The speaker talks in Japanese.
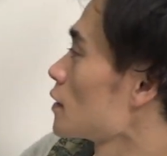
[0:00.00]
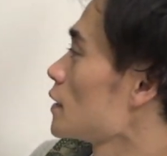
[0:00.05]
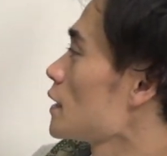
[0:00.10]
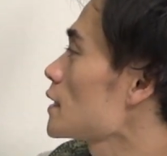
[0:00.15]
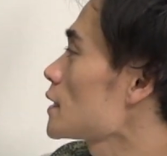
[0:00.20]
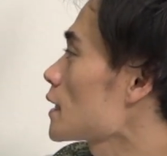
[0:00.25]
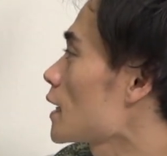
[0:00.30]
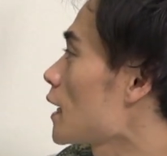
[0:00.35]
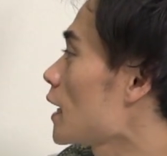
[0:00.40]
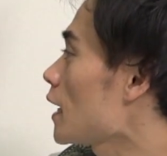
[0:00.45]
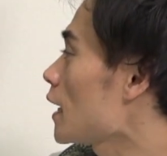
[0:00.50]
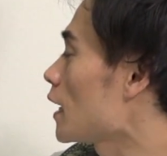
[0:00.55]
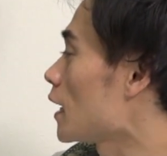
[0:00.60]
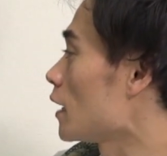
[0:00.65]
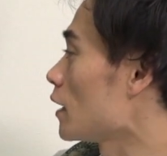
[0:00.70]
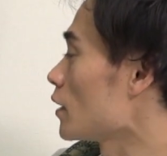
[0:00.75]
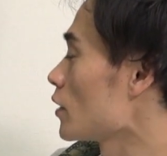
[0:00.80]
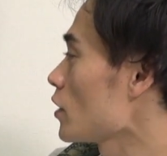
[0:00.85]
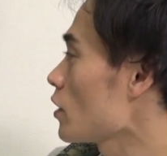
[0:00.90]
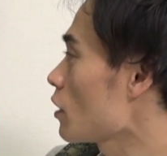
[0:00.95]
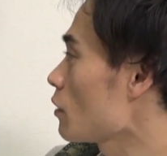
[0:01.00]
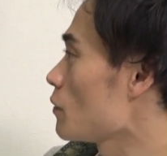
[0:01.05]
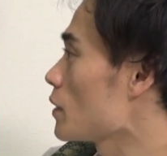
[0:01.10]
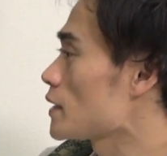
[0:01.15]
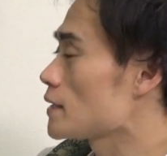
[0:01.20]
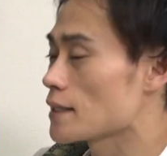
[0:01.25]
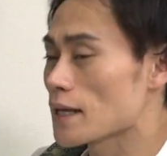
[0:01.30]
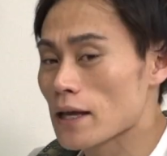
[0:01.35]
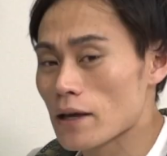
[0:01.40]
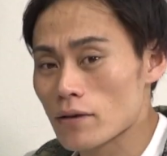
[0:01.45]
ですから、要は
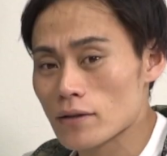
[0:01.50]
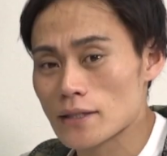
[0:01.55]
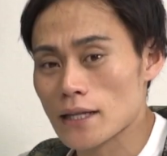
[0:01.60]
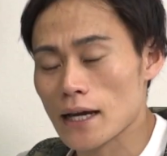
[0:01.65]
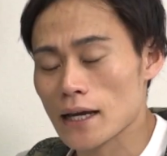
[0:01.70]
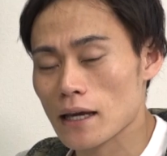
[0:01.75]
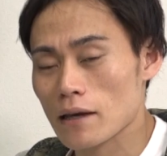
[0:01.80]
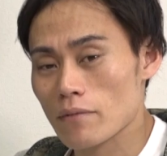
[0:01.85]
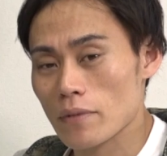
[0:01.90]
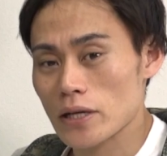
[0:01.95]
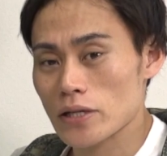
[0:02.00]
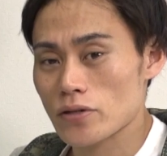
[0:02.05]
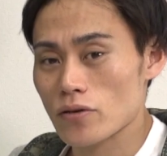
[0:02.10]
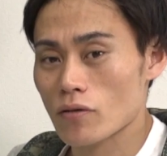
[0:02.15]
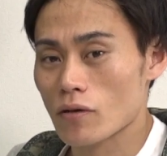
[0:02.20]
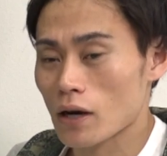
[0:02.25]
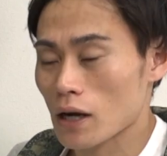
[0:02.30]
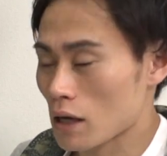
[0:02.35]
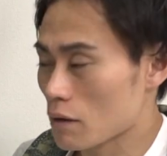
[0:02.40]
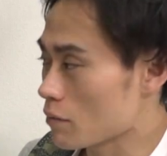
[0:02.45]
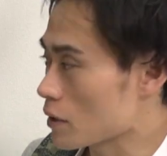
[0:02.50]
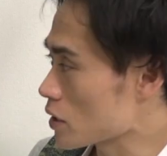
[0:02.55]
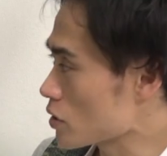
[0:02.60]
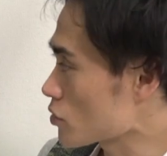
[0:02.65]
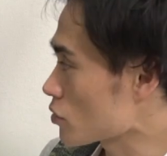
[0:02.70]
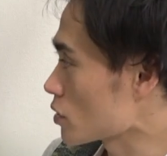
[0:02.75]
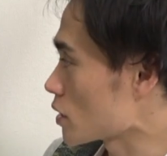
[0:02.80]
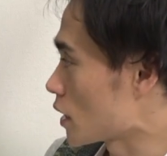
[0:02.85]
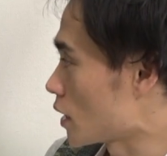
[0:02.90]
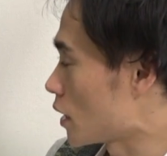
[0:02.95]
目線を下げましょう、上げま
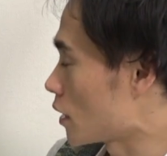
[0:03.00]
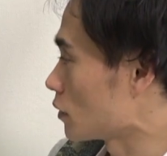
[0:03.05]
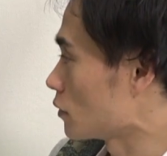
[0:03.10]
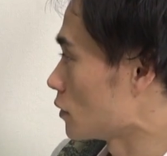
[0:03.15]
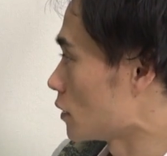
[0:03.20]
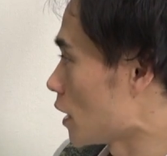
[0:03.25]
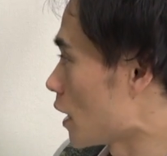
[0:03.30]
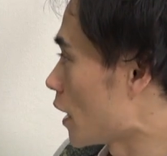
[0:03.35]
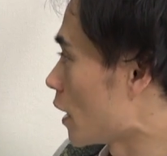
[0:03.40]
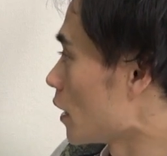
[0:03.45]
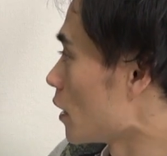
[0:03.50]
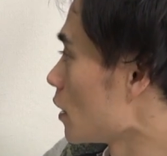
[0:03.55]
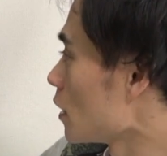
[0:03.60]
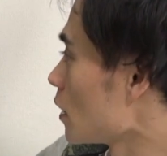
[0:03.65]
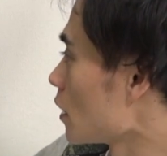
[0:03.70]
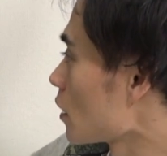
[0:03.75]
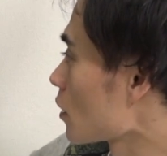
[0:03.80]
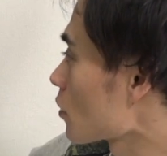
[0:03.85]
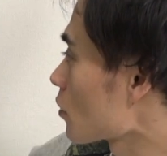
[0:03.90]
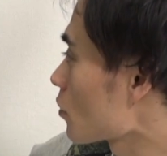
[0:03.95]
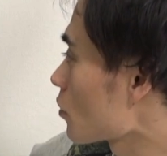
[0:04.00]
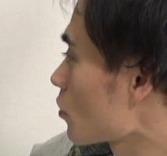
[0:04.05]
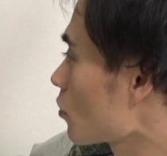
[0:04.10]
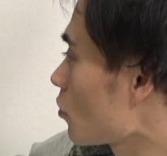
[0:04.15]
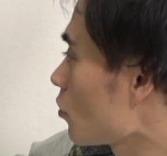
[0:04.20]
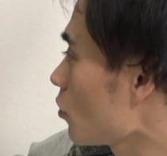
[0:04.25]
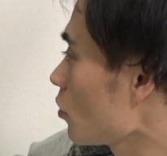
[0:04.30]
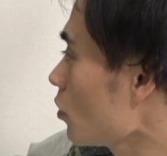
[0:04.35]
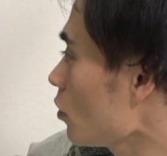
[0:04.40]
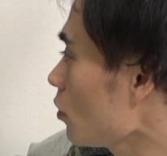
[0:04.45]
しょうじゃなくて、
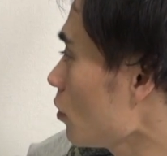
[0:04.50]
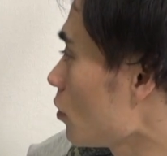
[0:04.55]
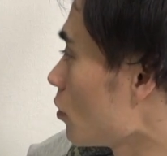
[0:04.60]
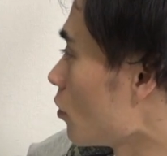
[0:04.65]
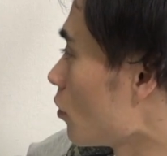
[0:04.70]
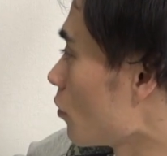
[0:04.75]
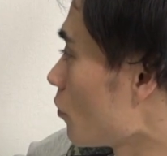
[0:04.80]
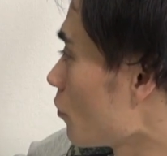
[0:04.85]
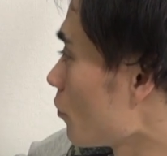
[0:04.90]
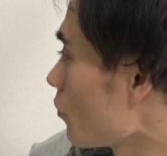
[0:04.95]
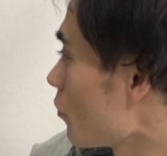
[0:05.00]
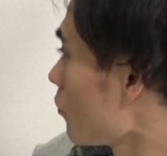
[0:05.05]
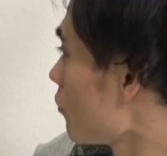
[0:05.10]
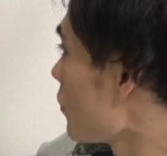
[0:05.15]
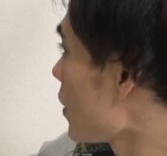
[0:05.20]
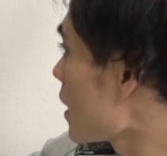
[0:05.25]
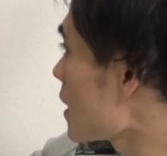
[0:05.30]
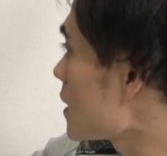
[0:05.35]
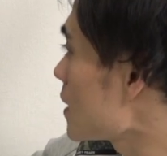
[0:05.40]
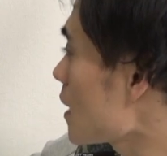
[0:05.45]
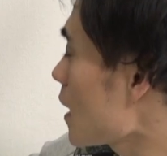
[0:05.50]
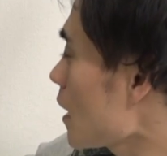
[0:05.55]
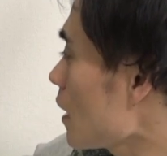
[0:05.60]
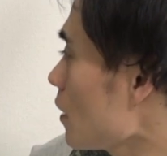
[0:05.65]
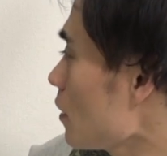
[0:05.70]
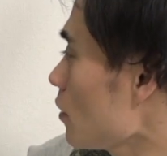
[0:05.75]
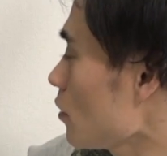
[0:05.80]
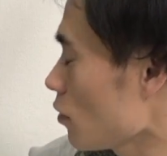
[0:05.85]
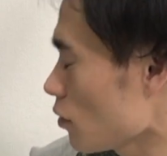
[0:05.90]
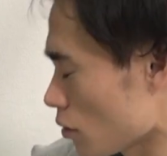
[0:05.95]
この目
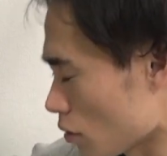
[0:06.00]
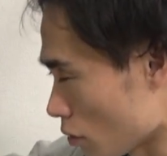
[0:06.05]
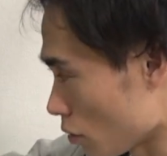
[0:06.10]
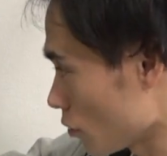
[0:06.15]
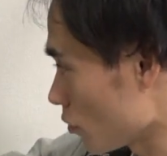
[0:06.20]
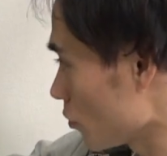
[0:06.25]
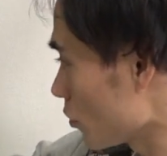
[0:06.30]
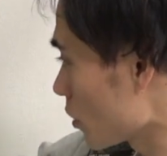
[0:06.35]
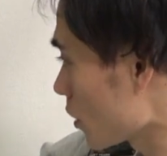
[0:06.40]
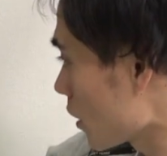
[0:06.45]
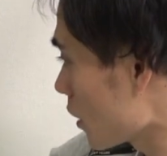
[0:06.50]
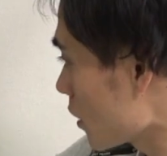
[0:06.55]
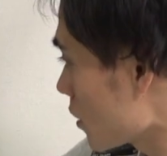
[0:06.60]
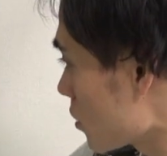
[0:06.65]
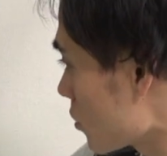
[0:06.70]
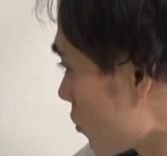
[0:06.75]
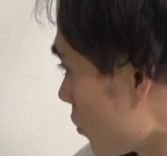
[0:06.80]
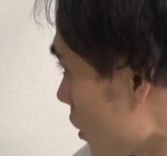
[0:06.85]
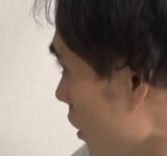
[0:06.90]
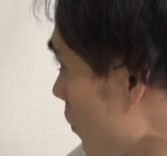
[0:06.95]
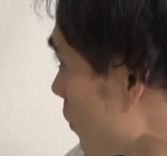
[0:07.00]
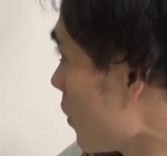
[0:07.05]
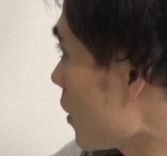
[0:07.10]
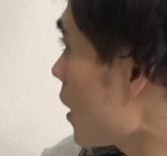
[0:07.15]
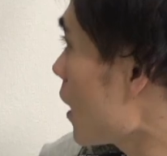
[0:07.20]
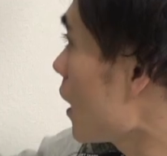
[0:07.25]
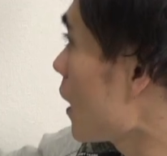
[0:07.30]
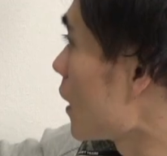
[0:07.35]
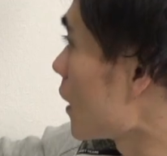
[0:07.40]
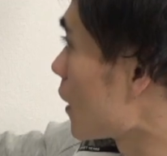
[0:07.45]
線の
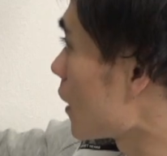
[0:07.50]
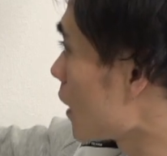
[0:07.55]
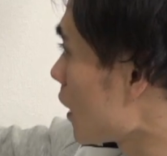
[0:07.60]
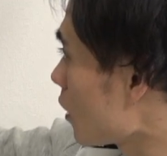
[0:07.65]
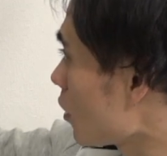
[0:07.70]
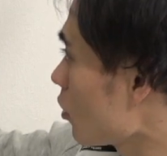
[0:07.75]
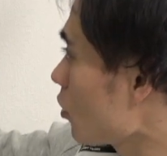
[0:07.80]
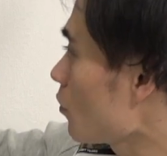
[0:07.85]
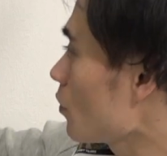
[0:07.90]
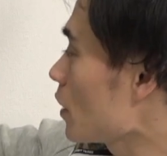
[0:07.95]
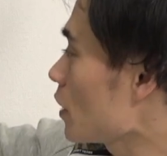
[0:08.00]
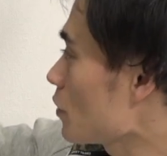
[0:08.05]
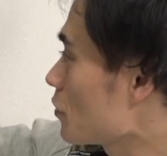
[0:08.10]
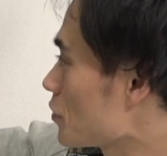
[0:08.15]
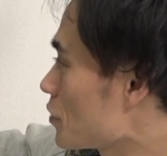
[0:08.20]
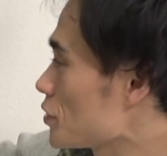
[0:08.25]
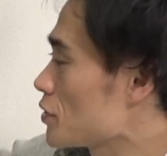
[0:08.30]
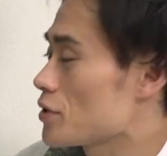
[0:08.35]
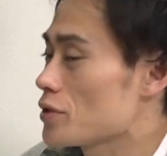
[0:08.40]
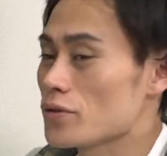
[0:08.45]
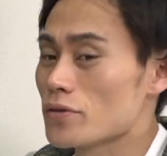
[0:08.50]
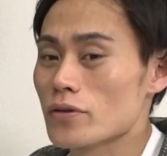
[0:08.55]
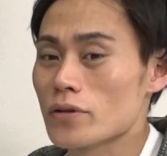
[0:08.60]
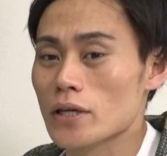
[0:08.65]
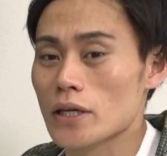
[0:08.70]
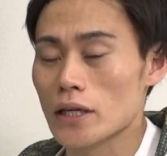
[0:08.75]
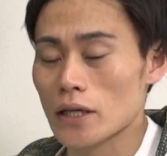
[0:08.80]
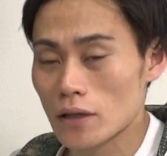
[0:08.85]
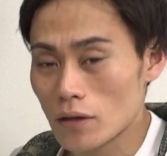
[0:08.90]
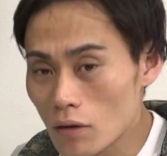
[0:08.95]
ストリームライン毛伸び不周
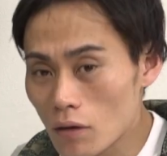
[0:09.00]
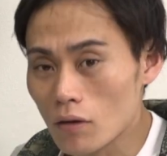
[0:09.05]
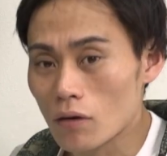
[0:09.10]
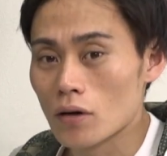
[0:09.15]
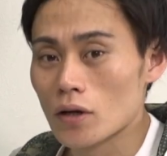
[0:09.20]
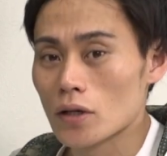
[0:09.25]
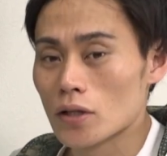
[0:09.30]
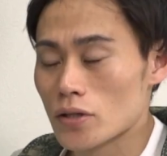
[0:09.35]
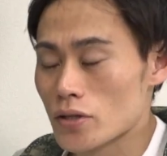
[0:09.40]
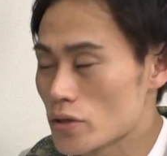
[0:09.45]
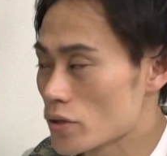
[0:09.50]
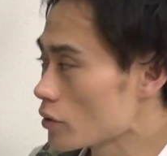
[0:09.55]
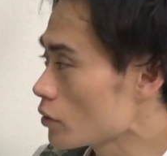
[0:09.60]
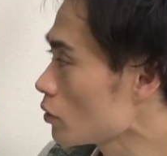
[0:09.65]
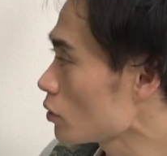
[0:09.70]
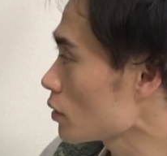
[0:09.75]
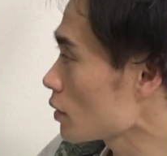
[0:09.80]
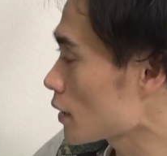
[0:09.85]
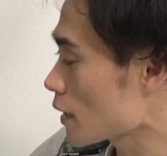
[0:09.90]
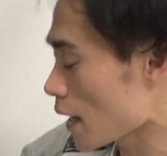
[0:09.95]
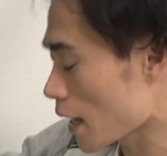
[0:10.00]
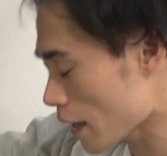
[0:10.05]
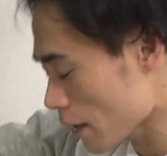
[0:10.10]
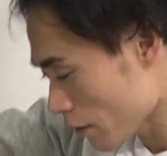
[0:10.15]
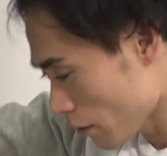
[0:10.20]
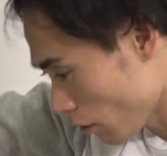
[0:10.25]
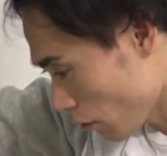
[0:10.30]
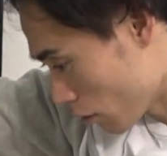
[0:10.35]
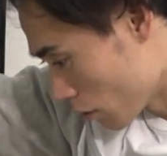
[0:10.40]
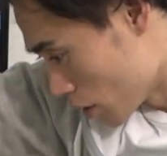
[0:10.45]
期の状
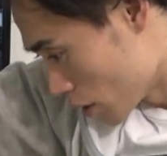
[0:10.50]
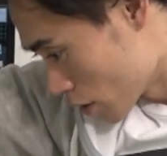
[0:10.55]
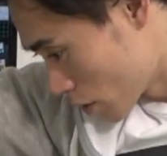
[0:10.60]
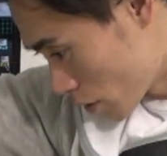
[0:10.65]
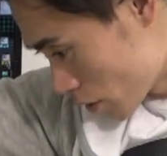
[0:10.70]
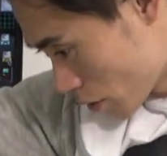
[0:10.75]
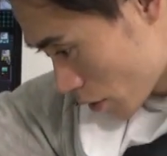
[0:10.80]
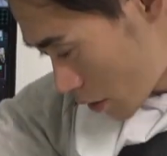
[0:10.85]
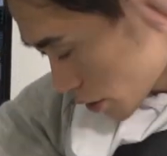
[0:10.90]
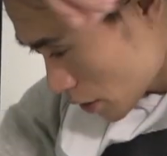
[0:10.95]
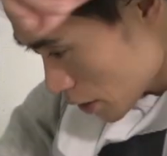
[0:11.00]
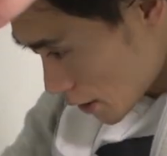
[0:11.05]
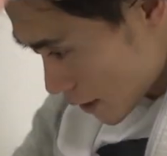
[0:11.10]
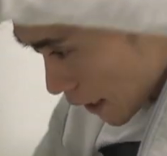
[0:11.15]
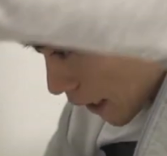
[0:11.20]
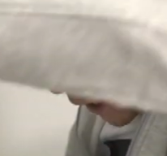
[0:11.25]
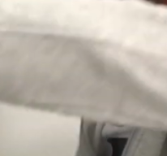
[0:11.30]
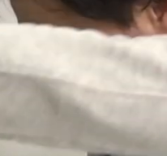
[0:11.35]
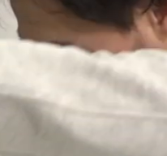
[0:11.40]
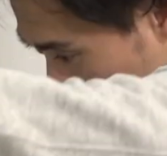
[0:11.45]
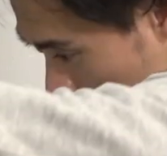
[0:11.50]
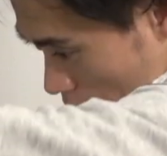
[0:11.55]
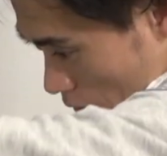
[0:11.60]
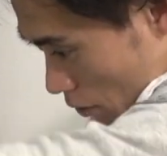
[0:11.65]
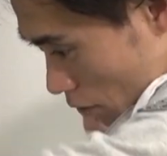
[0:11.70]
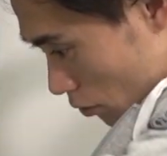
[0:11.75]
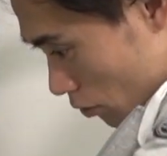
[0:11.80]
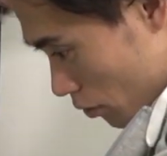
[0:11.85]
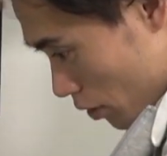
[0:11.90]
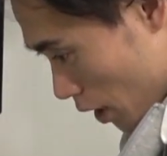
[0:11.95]
態を崩さない
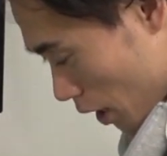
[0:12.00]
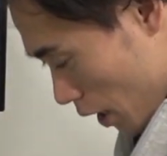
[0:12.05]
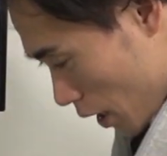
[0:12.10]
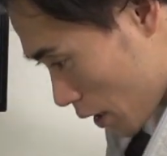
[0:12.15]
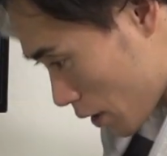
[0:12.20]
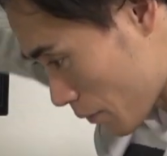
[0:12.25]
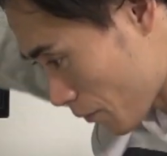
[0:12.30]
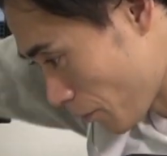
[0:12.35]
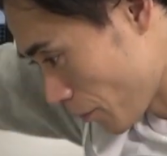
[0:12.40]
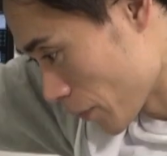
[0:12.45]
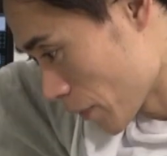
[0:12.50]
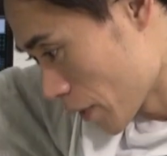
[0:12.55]
ように